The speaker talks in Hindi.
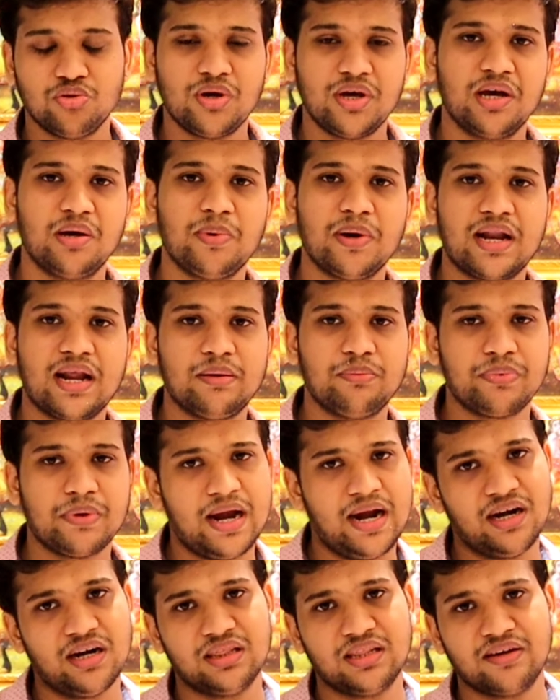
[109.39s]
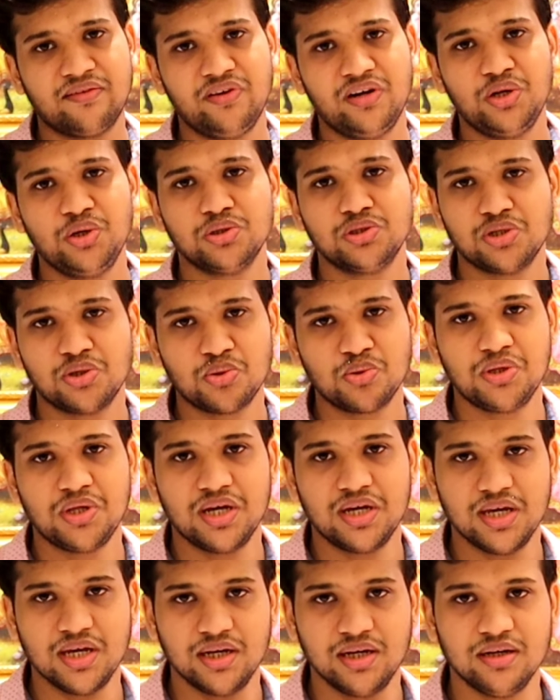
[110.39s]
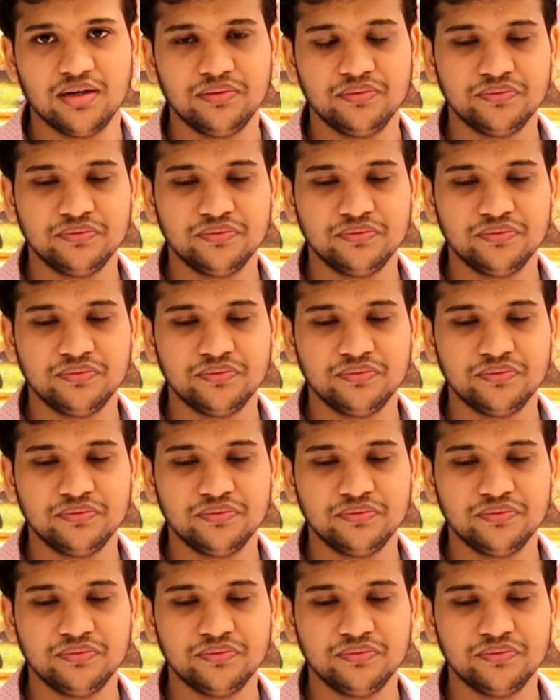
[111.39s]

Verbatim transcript: तो हाँ एक बार आप एंड तक वीडियो जरूर देखिएगा